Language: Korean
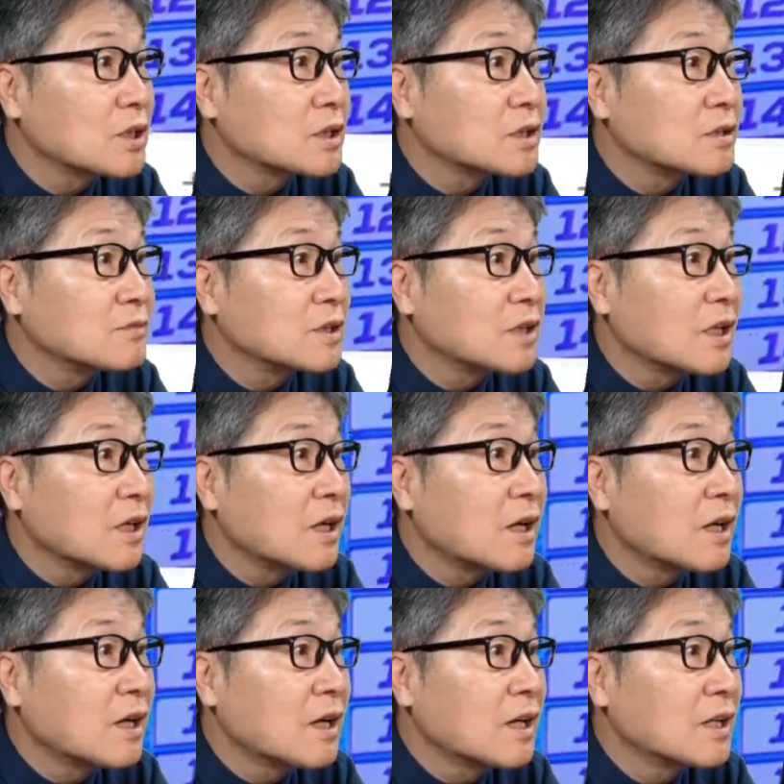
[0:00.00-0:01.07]

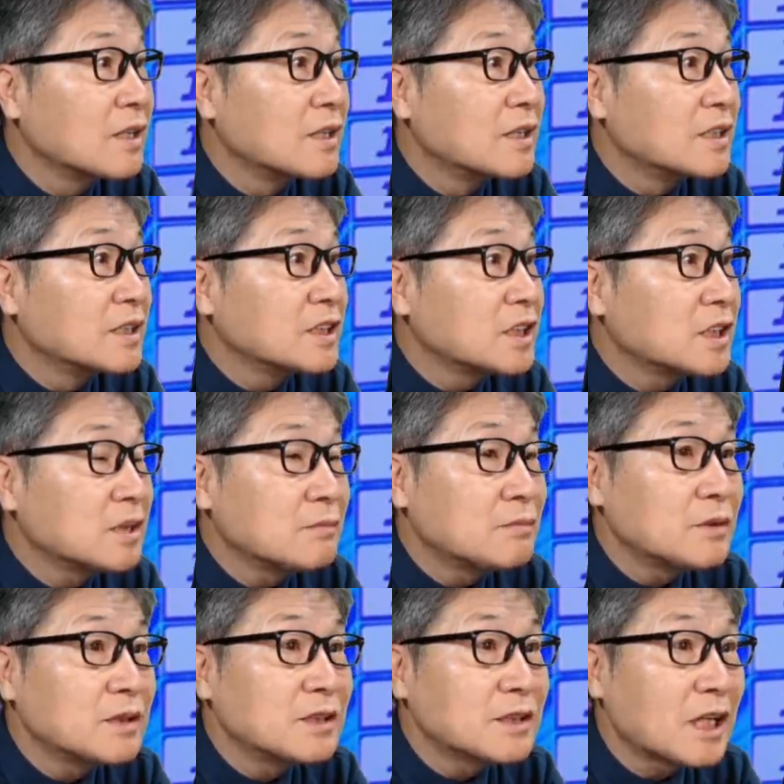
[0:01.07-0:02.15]
하겠습니다.
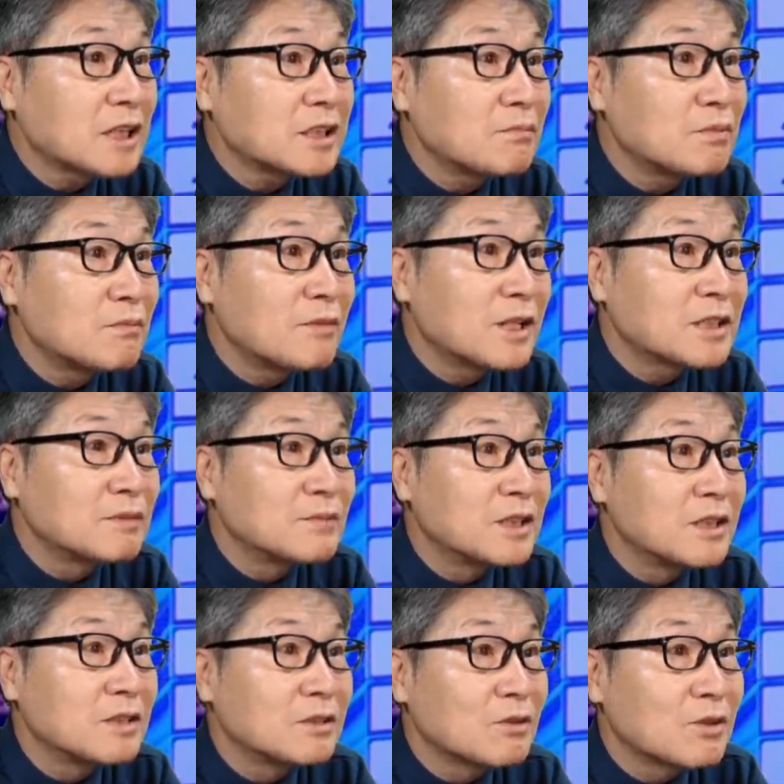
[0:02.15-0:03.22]
12인을 다시 한번
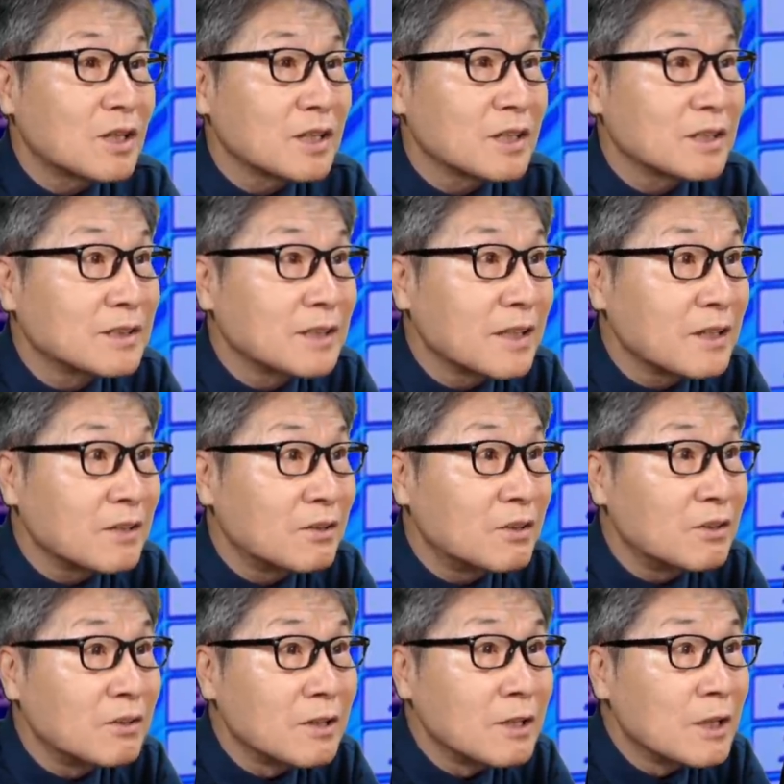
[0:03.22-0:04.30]
말씀드리도록
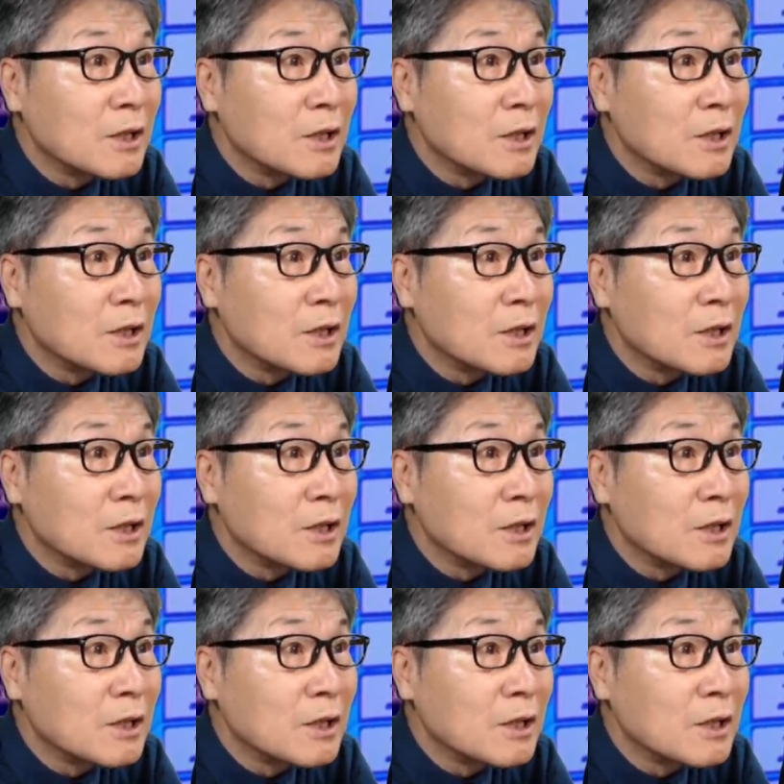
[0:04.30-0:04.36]
하겠는데요.